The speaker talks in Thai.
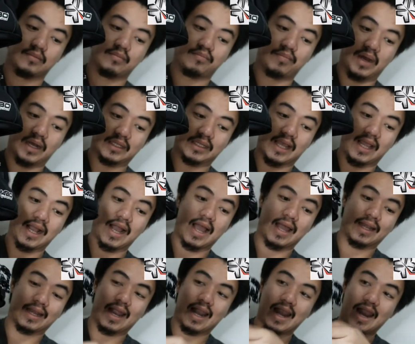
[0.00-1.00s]
เปิดใช้งาน
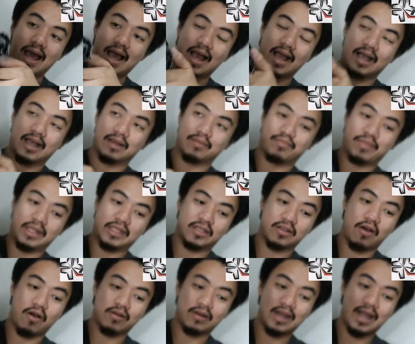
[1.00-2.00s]
ด้านล่างเป็น
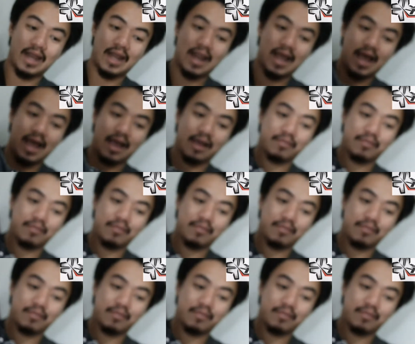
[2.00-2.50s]
ช่องด้านล่าง